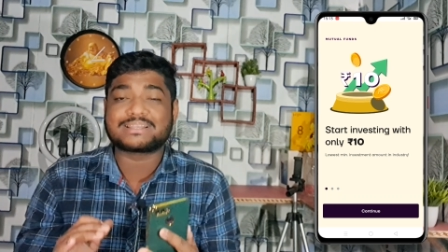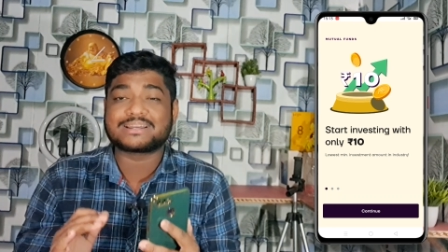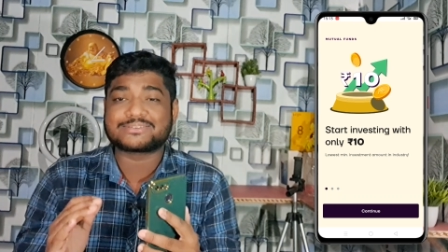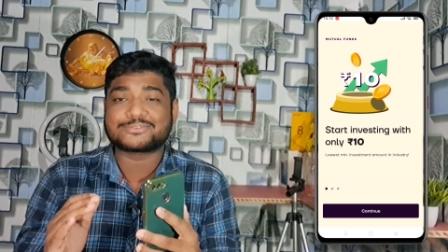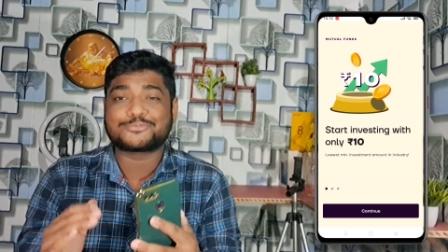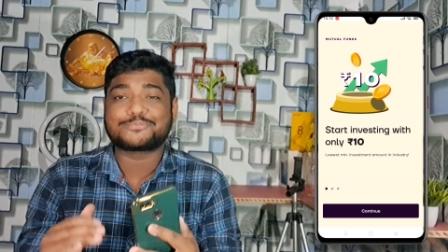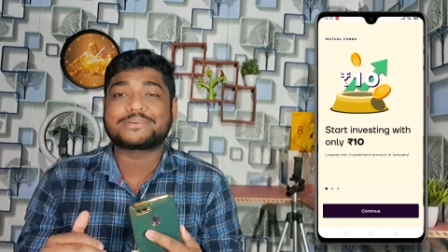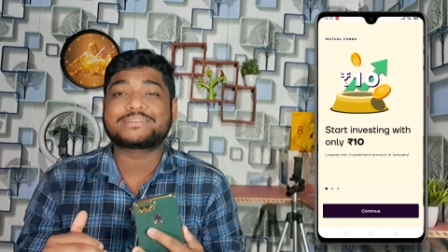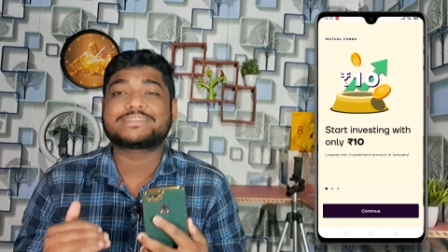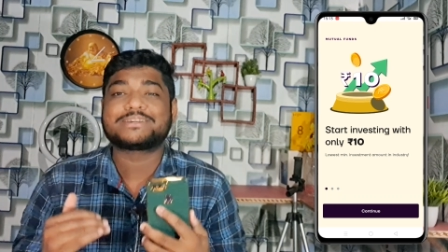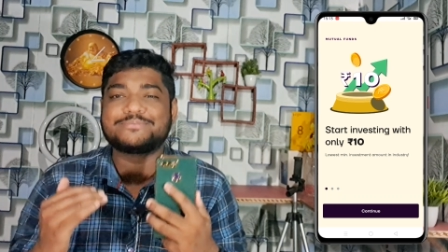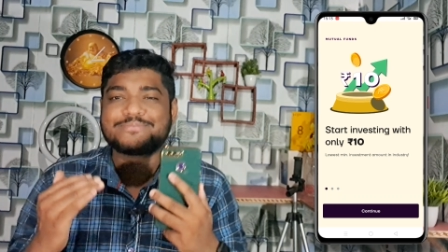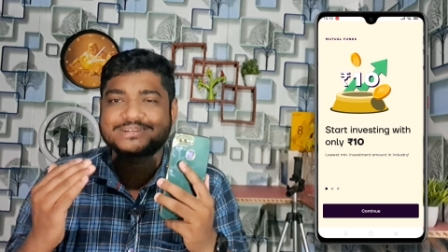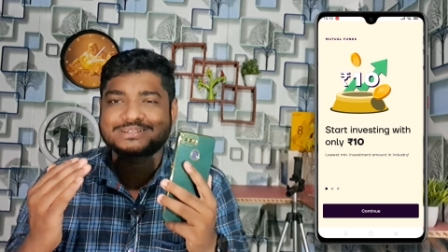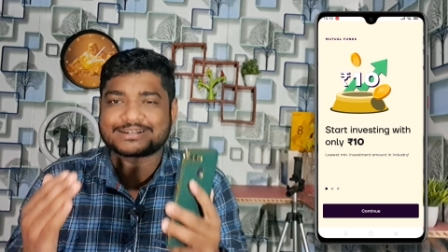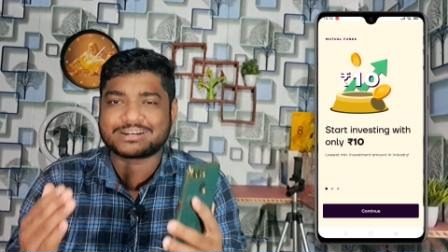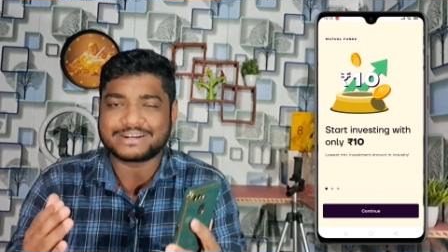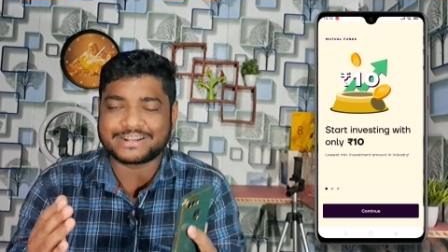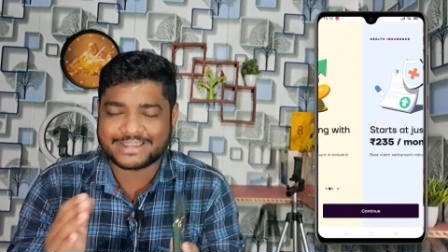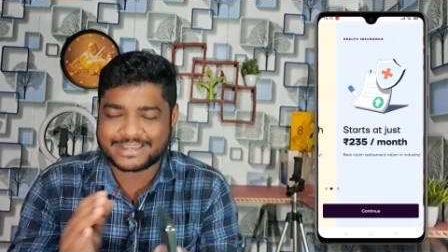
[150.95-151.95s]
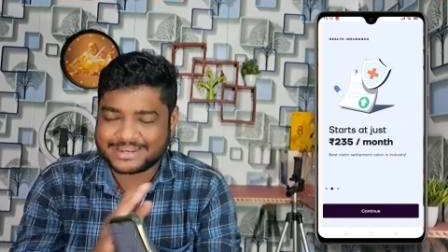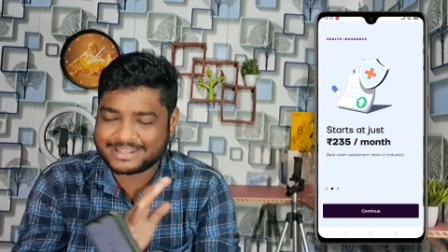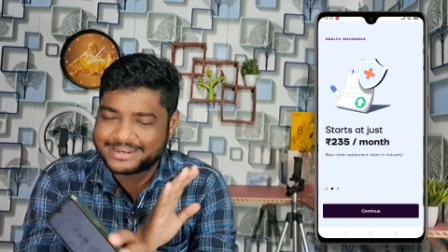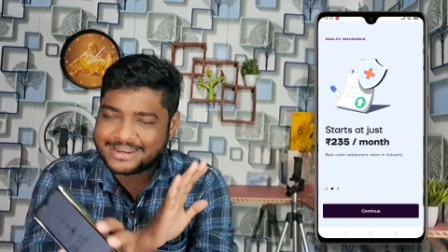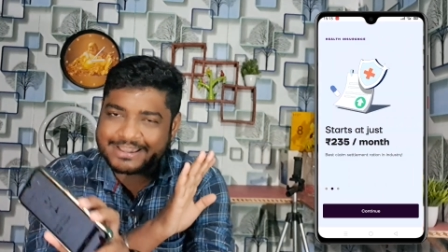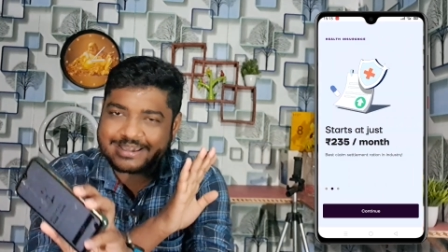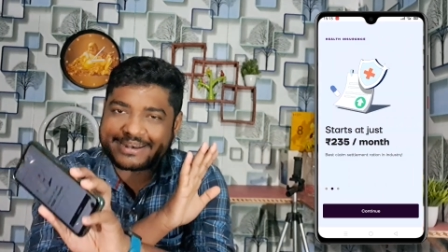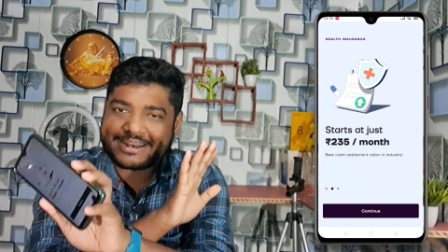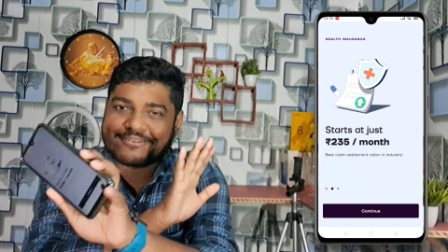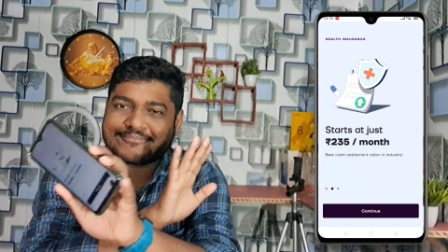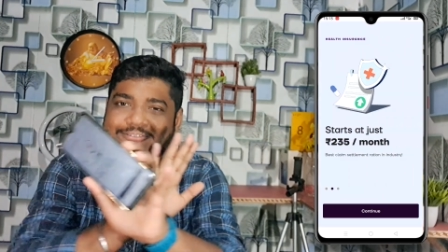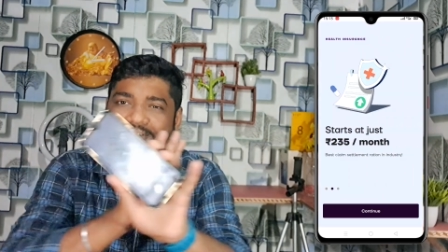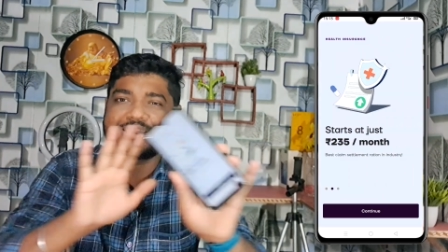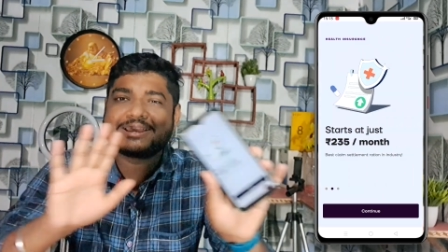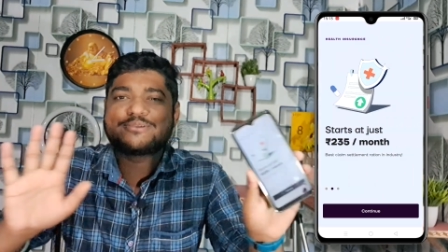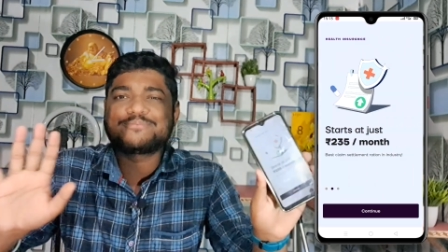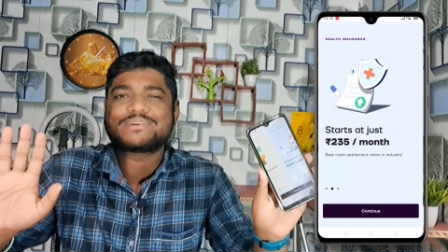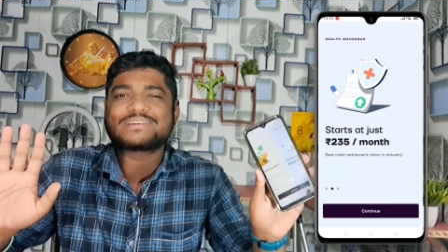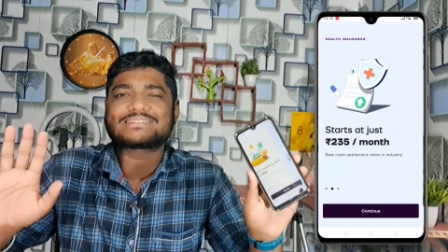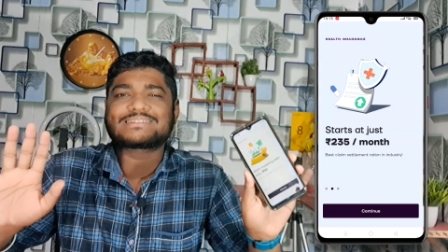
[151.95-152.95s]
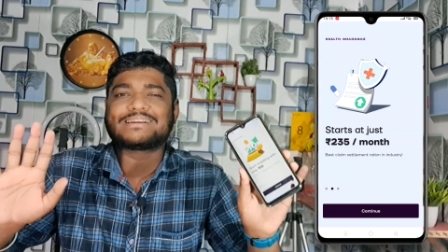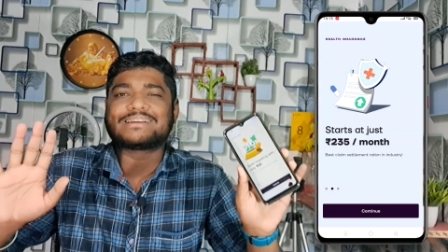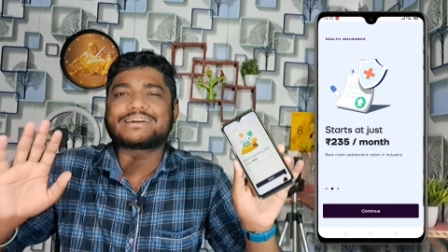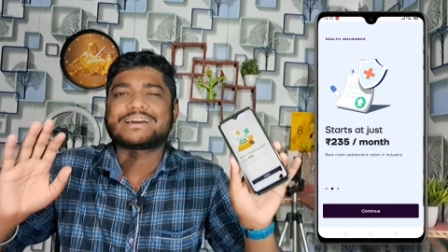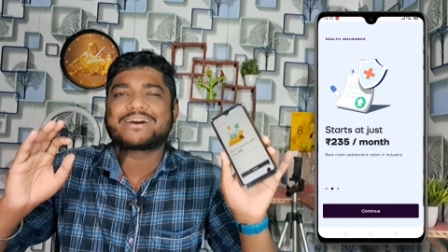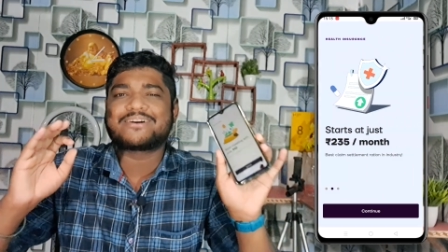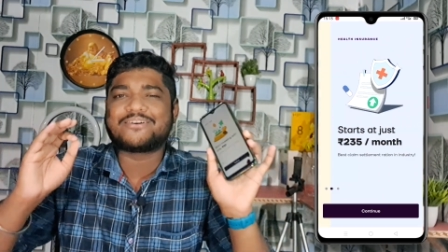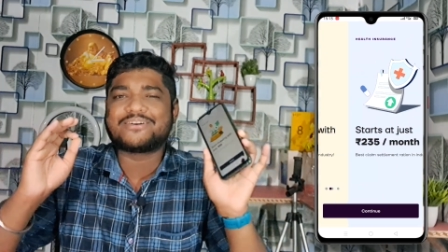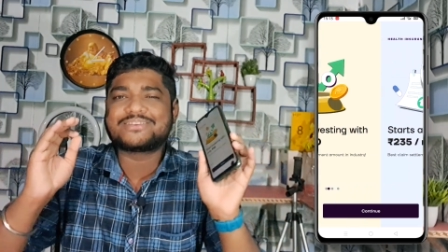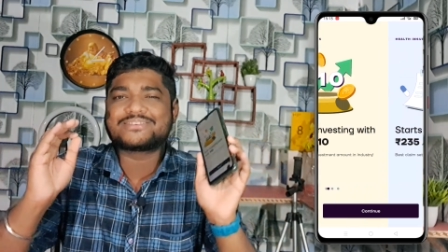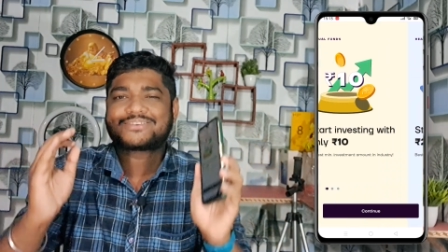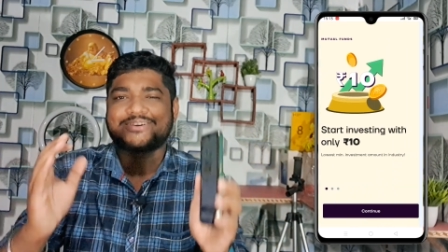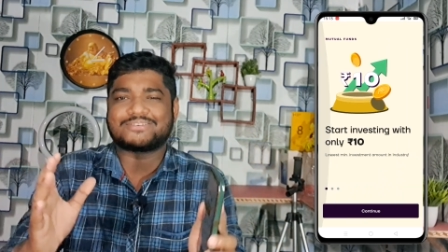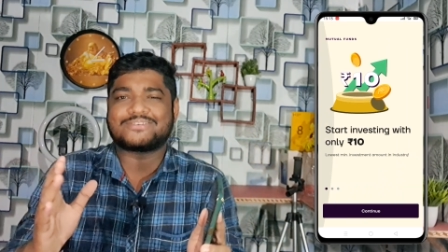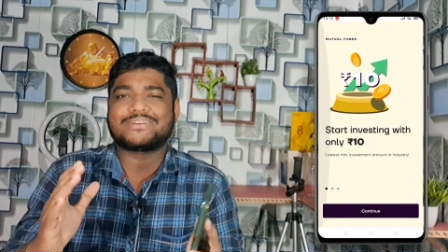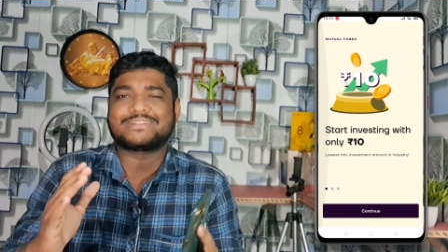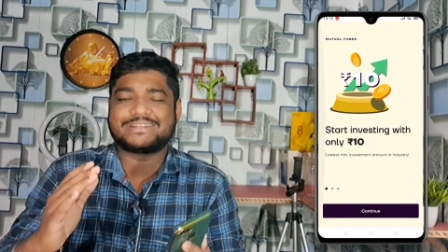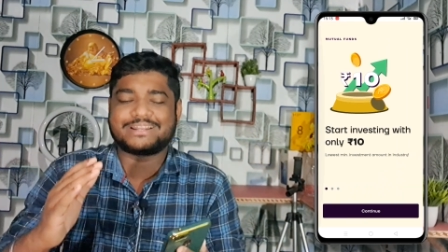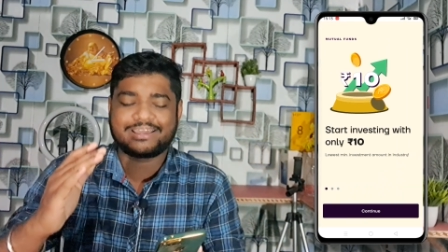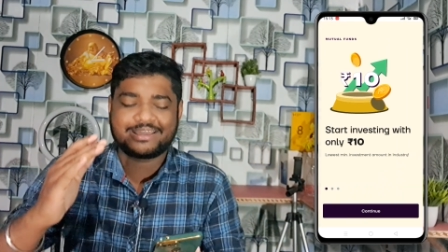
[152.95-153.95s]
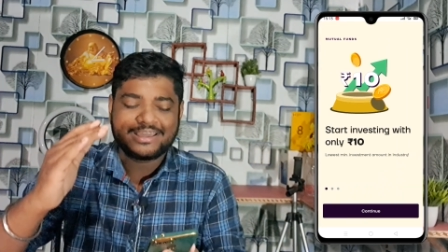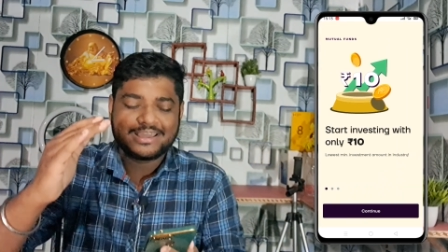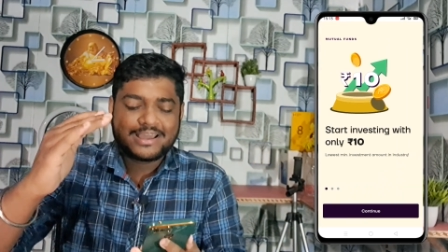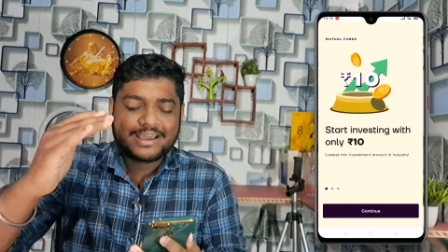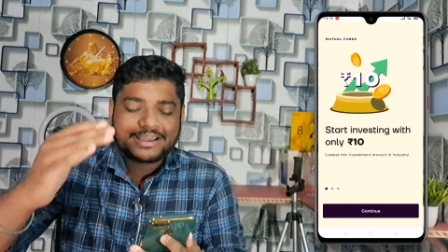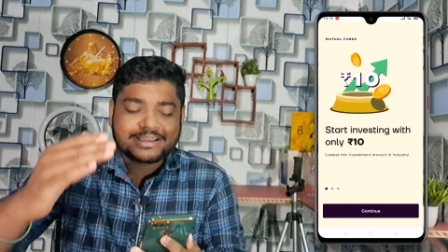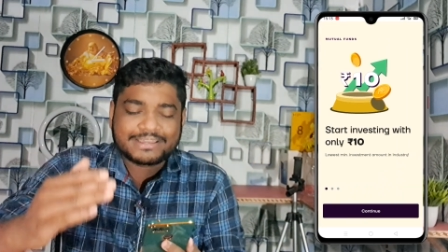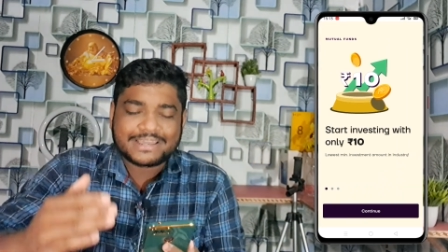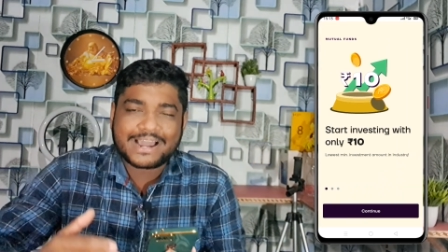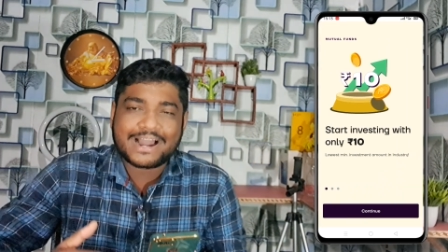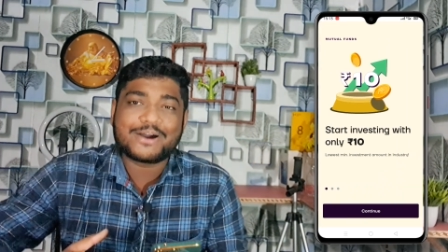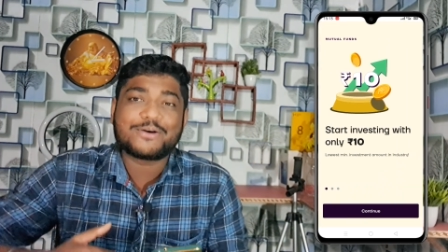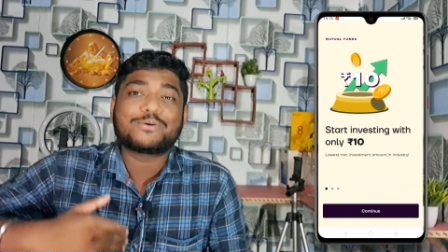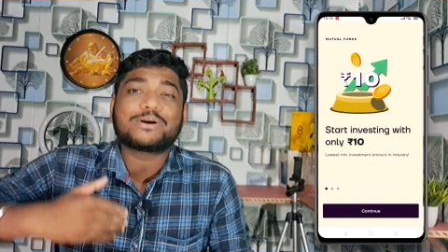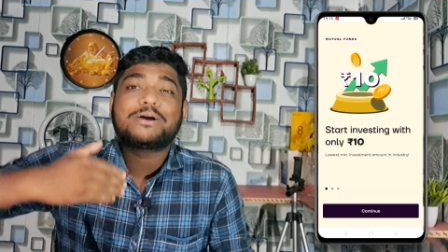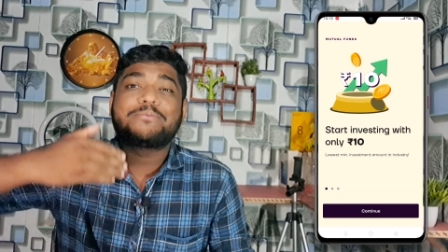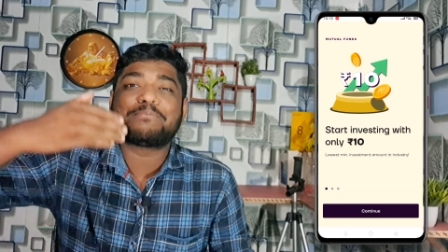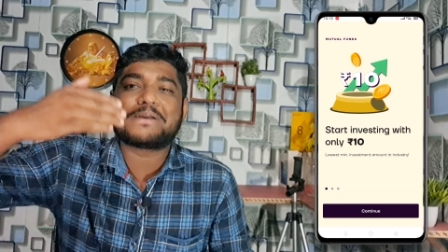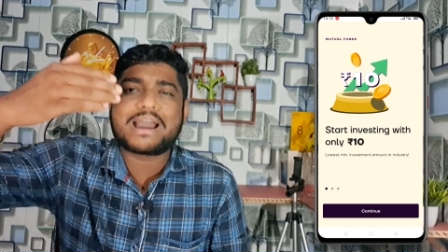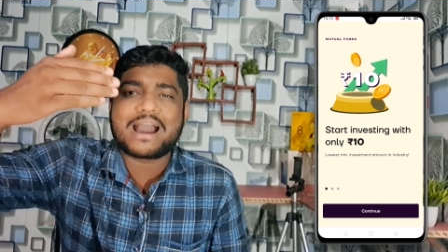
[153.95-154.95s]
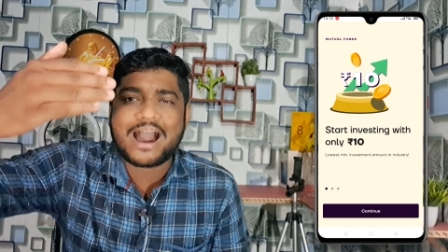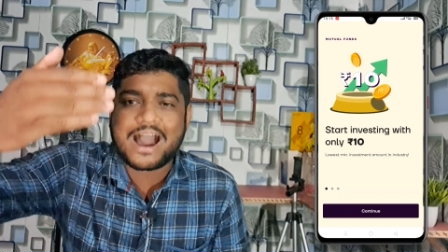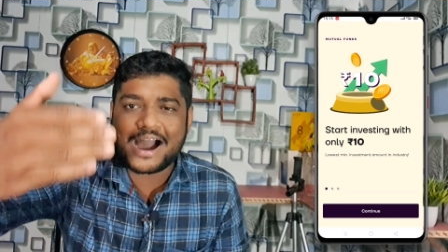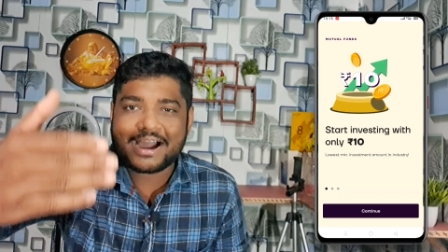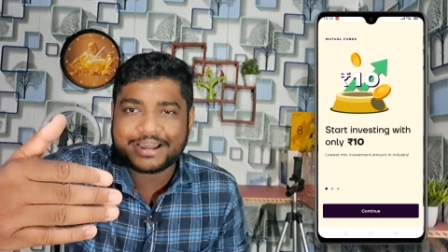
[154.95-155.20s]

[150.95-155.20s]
दस रुपीज इन्वेस्ट करने के लिए लेकिन आपको इन्वेस्ट करने का कोई जरूरत नहीं क्या होगा मैं